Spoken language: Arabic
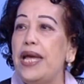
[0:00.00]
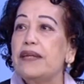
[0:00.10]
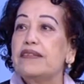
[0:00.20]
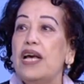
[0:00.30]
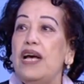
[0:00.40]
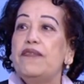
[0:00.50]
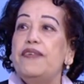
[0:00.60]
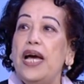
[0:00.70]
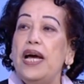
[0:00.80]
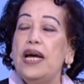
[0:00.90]
هو عايز
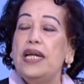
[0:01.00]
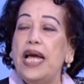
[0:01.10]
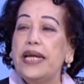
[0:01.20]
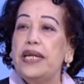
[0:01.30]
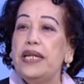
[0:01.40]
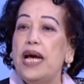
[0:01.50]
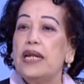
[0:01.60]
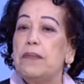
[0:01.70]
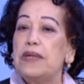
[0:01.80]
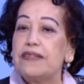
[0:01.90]

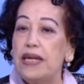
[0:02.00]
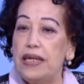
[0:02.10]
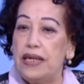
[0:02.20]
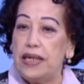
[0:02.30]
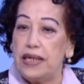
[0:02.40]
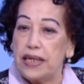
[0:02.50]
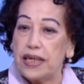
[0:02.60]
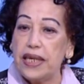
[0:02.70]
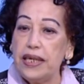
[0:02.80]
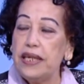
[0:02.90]
فلكن مس...
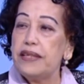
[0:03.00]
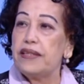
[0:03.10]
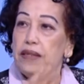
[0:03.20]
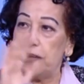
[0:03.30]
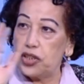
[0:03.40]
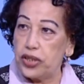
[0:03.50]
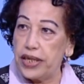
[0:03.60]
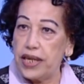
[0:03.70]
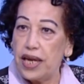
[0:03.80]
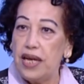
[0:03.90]
آه، آه، غرقة
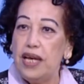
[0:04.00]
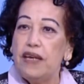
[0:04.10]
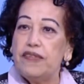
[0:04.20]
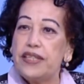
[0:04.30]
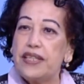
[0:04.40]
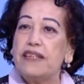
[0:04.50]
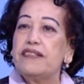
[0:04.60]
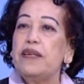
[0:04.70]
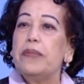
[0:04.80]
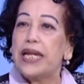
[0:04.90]
البشرية في
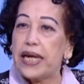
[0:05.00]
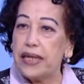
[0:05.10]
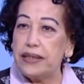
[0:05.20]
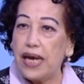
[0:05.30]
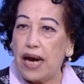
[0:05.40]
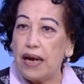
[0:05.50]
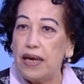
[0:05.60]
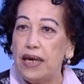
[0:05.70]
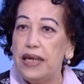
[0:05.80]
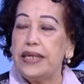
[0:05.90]
التقسيمة
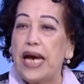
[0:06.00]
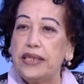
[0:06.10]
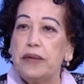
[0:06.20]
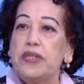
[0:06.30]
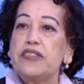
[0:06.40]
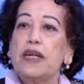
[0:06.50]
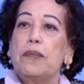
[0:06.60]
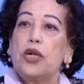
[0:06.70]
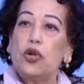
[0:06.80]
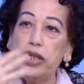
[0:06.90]
الخادعة يعني
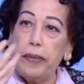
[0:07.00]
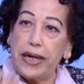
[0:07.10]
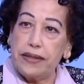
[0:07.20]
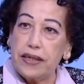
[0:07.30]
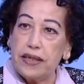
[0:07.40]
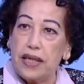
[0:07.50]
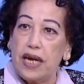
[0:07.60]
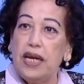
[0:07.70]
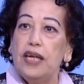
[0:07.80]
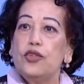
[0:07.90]
مثلا ما رحنا بعد
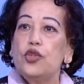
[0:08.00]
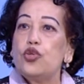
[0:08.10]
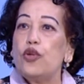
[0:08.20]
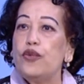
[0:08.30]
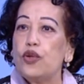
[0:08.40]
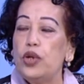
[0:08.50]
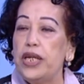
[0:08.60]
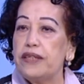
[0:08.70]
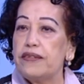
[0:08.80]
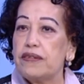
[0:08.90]
كده
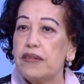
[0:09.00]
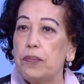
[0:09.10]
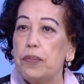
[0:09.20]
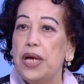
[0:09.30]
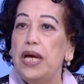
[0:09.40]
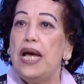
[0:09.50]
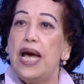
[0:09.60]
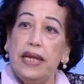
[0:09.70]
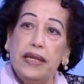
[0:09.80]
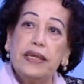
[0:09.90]
نشوف لكلية الطب
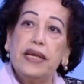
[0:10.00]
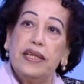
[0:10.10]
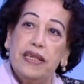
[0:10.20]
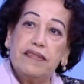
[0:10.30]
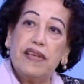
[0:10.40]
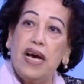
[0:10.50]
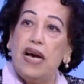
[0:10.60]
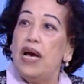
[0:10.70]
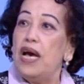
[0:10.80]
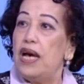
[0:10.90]
هل
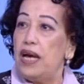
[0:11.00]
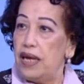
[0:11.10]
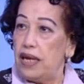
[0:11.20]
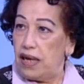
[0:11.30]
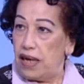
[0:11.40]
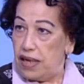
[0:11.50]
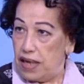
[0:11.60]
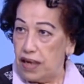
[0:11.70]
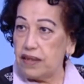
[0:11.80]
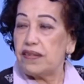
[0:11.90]
النساء
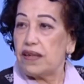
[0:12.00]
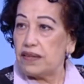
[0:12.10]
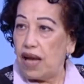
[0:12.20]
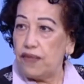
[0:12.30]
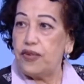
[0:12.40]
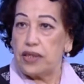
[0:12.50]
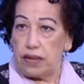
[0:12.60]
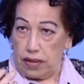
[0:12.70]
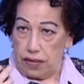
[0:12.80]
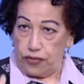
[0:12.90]
آه، أكثر
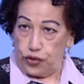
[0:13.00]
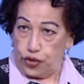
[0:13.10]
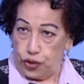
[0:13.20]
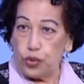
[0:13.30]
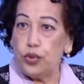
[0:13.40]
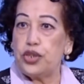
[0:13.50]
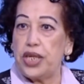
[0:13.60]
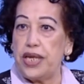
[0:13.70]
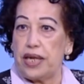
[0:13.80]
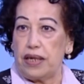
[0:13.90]
ضعفا
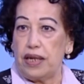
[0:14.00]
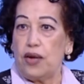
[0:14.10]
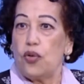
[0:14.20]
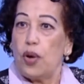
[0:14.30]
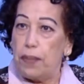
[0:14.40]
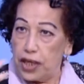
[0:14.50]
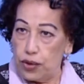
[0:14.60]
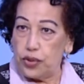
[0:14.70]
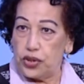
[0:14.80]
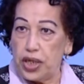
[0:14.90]
فسيولوجيا
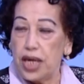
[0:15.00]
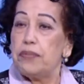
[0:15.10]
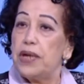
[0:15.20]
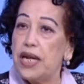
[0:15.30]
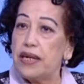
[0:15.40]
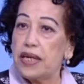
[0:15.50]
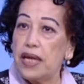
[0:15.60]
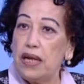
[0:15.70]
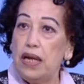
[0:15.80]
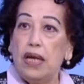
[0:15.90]
وبيولوجيا
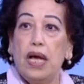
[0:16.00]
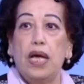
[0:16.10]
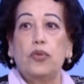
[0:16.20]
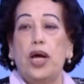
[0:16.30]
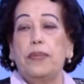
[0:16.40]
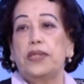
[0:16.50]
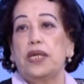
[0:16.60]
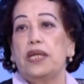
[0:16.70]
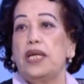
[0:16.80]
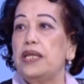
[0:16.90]
من الرجال
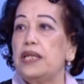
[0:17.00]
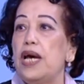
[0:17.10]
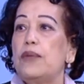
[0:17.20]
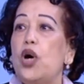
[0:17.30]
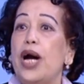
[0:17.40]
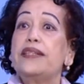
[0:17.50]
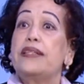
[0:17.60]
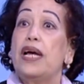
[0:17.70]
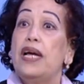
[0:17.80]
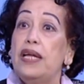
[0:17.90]
قالوا أبدا لأنها
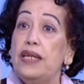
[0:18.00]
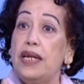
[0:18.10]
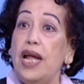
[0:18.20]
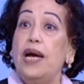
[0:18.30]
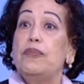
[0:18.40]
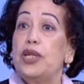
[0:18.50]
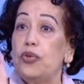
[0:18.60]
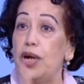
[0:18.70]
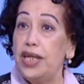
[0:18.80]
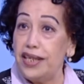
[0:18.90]
معدة
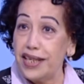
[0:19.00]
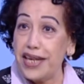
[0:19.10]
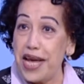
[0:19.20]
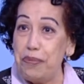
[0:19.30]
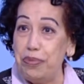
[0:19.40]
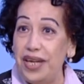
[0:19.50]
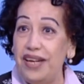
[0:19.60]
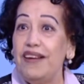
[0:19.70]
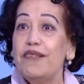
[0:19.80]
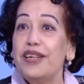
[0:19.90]
للحمل
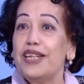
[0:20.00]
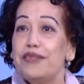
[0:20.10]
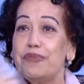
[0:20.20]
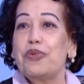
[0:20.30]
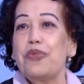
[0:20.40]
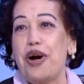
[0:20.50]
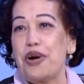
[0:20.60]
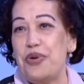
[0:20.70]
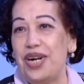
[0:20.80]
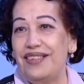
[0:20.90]
والإنجاب فلازم
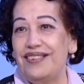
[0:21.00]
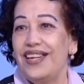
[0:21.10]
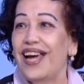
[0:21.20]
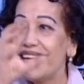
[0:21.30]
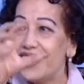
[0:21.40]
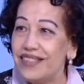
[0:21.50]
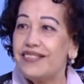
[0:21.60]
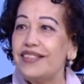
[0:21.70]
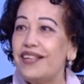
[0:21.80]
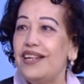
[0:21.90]
تبقى أقوى
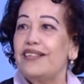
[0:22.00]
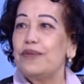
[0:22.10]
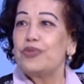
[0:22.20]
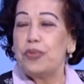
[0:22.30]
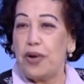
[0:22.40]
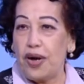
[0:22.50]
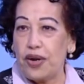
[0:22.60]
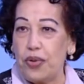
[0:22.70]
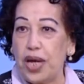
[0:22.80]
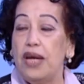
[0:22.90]
اجهزتها لازم
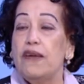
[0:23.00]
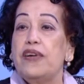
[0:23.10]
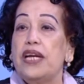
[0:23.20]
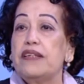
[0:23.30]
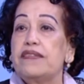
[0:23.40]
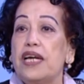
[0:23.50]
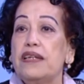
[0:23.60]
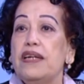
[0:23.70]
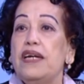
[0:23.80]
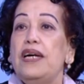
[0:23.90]
تبقى اقوى
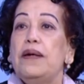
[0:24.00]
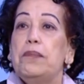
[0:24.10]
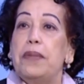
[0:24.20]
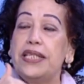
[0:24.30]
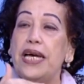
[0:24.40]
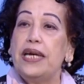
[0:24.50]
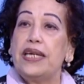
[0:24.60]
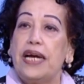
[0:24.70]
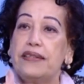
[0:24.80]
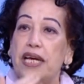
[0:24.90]
فاذا
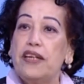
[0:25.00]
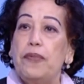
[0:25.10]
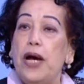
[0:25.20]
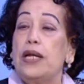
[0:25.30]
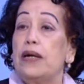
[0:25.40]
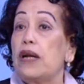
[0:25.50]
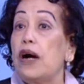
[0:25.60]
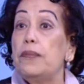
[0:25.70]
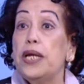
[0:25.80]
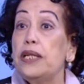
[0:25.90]
بدا يعترف
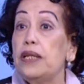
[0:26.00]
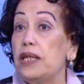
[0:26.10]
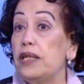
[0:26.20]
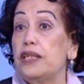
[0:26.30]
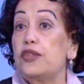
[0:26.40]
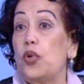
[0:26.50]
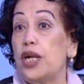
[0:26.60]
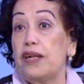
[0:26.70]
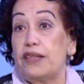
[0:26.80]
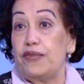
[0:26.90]
بقى رغم ان
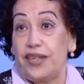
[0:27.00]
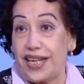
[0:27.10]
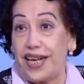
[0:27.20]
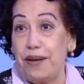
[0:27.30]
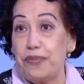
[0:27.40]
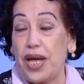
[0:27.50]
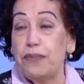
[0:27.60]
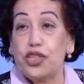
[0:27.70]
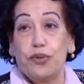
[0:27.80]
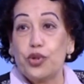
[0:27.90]
اللي تورط في
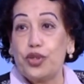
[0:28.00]
الكلام ده